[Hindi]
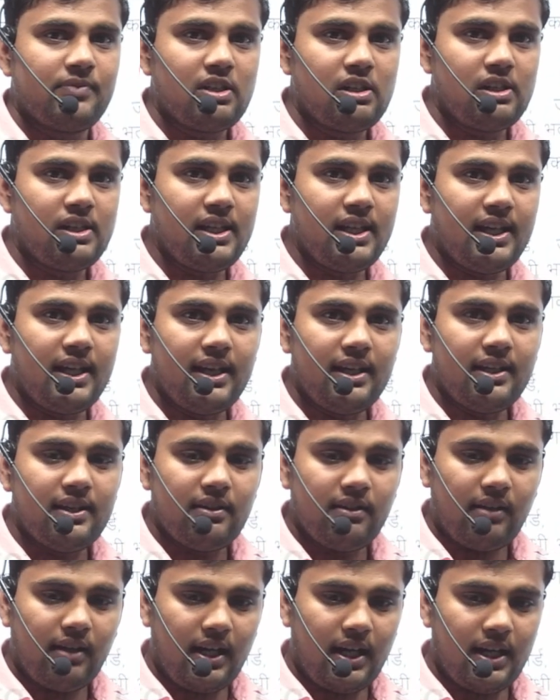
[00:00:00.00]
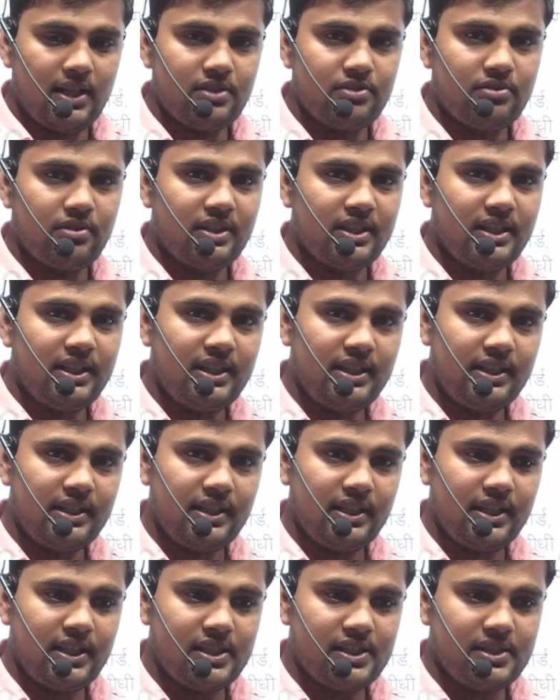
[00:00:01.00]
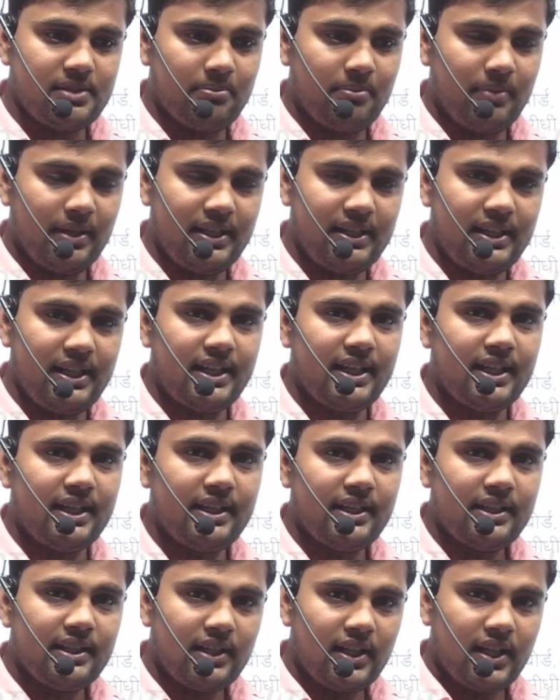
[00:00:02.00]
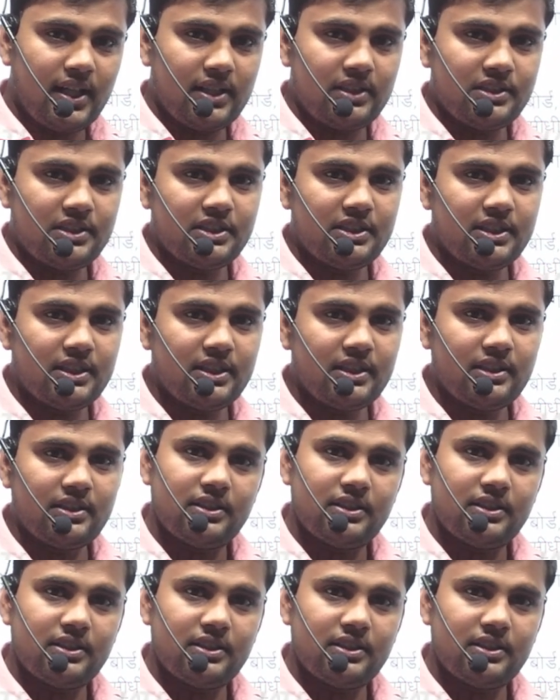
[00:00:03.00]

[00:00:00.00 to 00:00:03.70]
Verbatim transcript: ठीक है आंसर की इस महीने के अंत तक